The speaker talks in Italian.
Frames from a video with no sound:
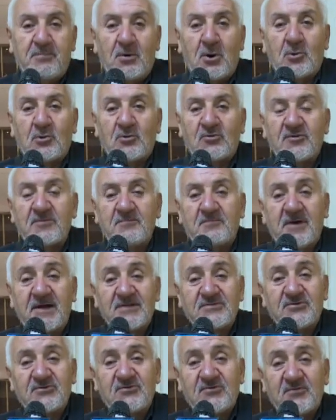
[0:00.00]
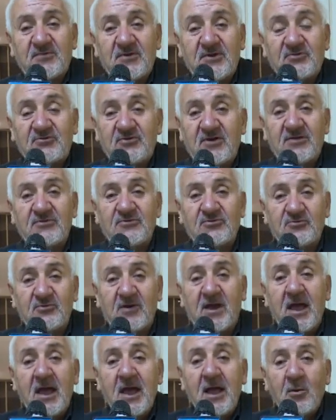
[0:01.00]
poco simpatici francesi.
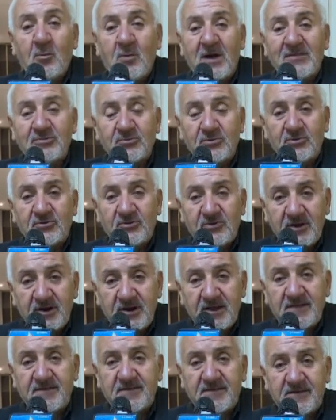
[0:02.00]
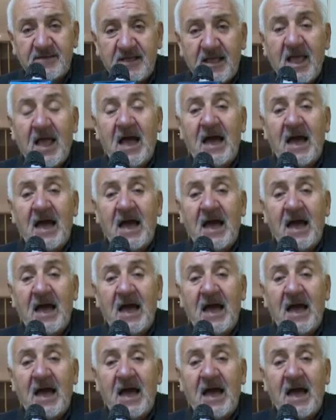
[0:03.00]
Cioè, quando si inizia...